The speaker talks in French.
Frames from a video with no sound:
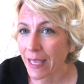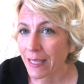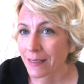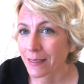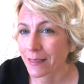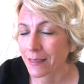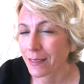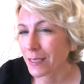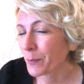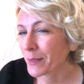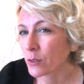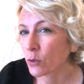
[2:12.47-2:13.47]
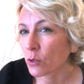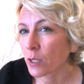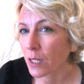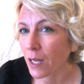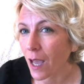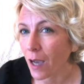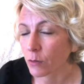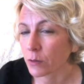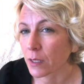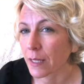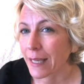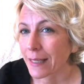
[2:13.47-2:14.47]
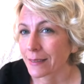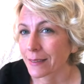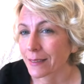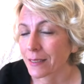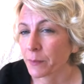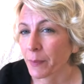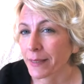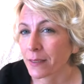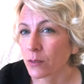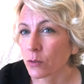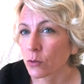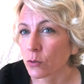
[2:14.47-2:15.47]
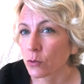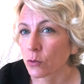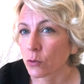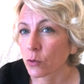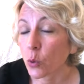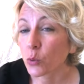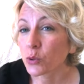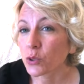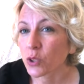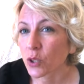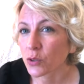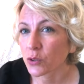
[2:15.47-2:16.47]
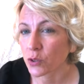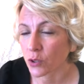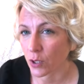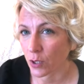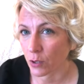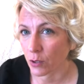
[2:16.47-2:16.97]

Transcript: C'est cette espèce de cloud, cette espèce de conscience